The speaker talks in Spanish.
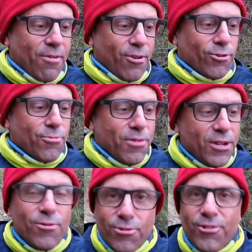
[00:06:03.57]

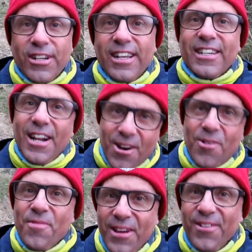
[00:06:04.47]
Rosmirus, que es el
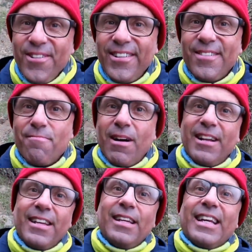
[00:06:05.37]
romero,
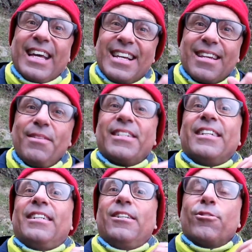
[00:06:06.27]
¿vale? Que ya sabéis
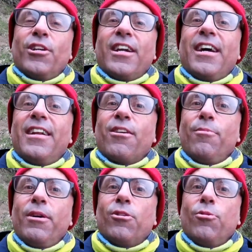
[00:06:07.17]
que si no se regala
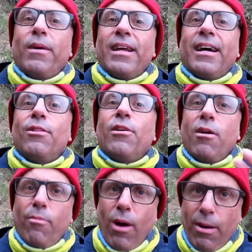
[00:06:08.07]
romero a tu pareja no hay
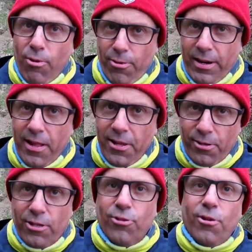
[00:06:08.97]
amor
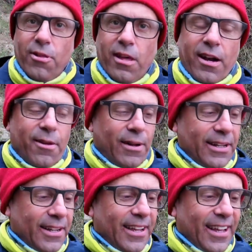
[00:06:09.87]
verdadero, eso lo dice Ray,
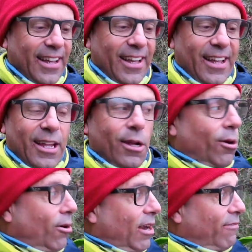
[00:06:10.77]
¿vale? Y
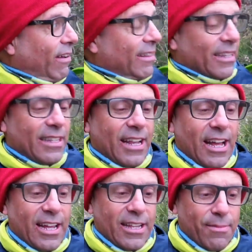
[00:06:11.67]
luego la
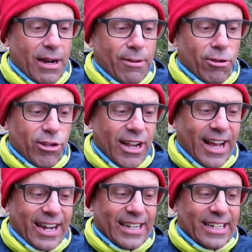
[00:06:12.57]
fantástica y maravillosa
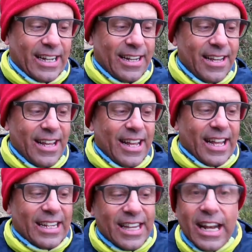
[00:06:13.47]
Carrasca,
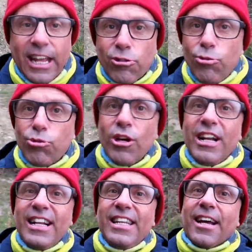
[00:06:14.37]
que es el Keskus
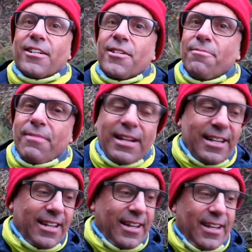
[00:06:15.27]
Liex, ¿vale?